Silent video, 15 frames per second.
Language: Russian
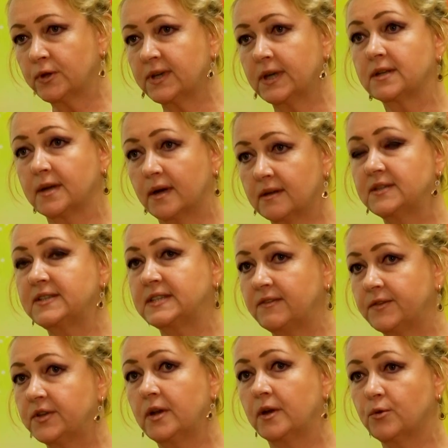Это
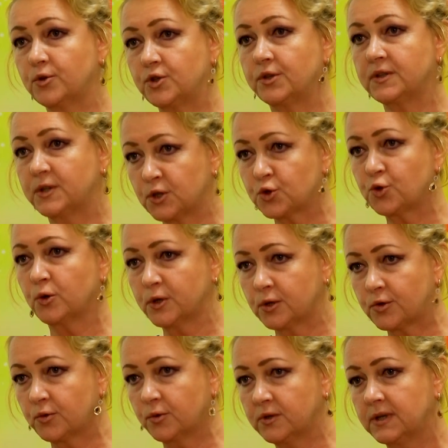действительно очень тяжелый
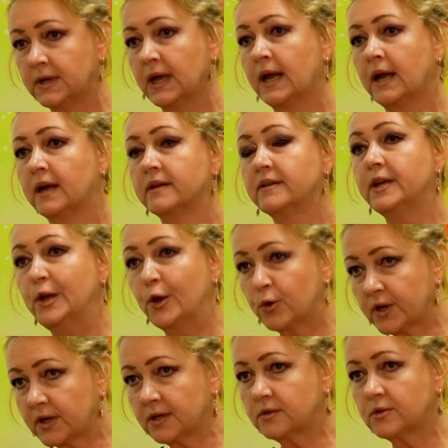труд,
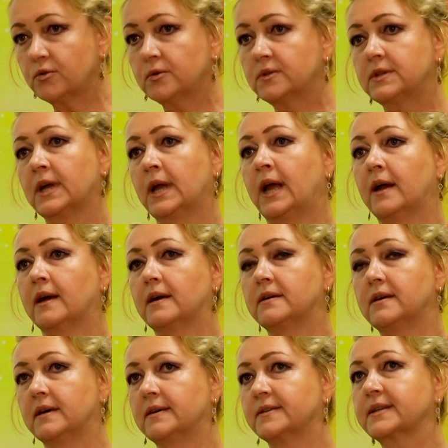нелегкий труд,
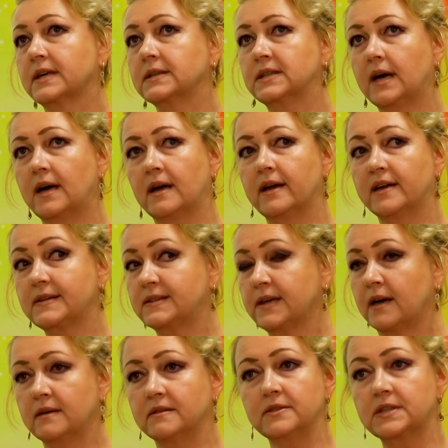а, когда
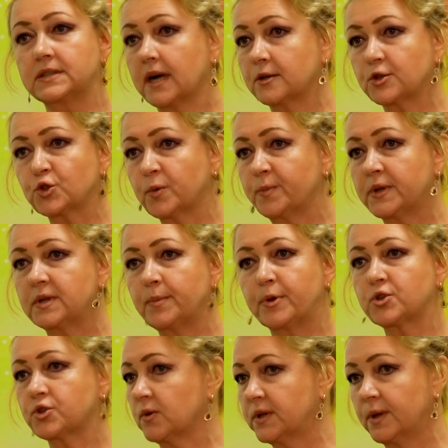это не так, чтобы ты
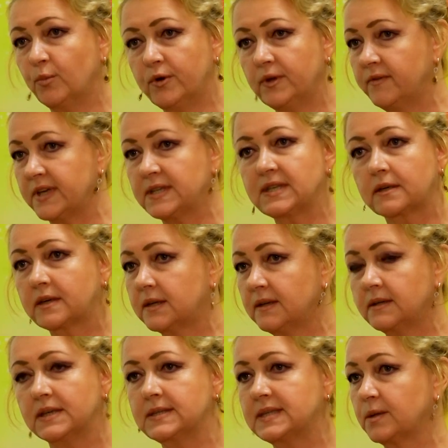пришел домой, дверь закрыл
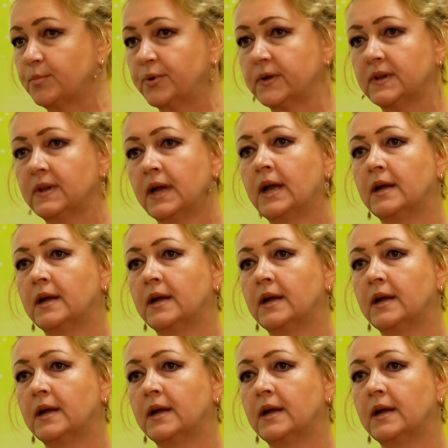и забыл.